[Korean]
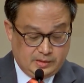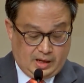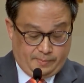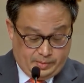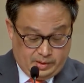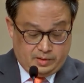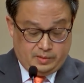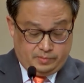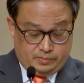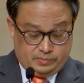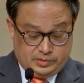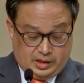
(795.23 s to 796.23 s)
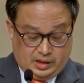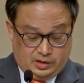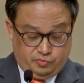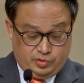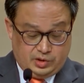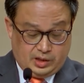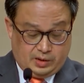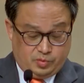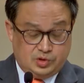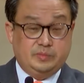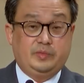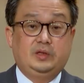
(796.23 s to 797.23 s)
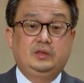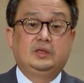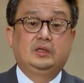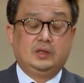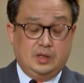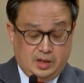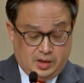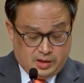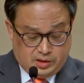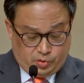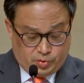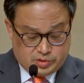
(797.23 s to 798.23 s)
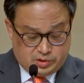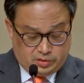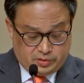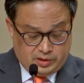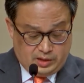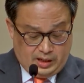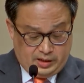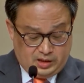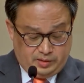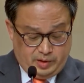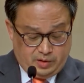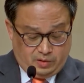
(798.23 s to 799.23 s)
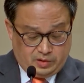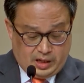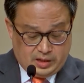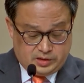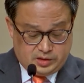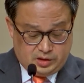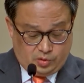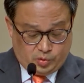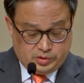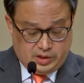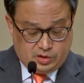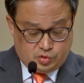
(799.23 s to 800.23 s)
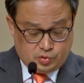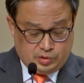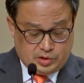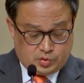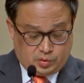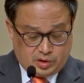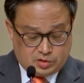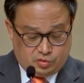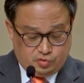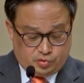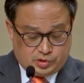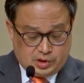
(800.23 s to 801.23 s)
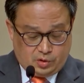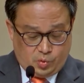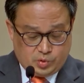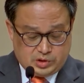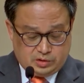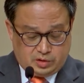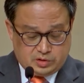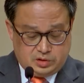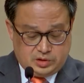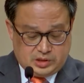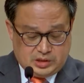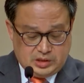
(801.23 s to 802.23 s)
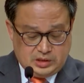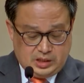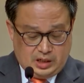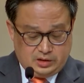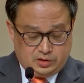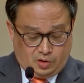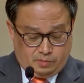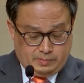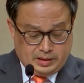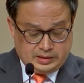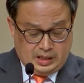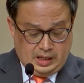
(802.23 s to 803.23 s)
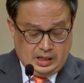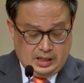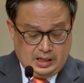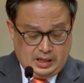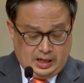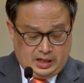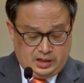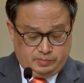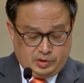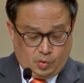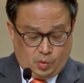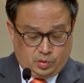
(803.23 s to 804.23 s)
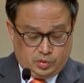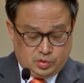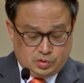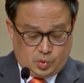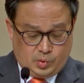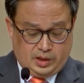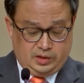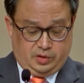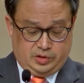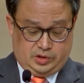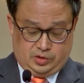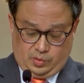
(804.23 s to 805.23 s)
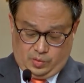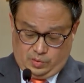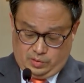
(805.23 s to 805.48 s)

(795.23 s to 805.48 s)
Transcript: 앞에 약간 위에 가보시면 이로써 너희가 하나님의 영을 알지니 곧 예수 그리스도께서 육체로 오신 것을 시인하는 영마다 하나님께 속한 것이요.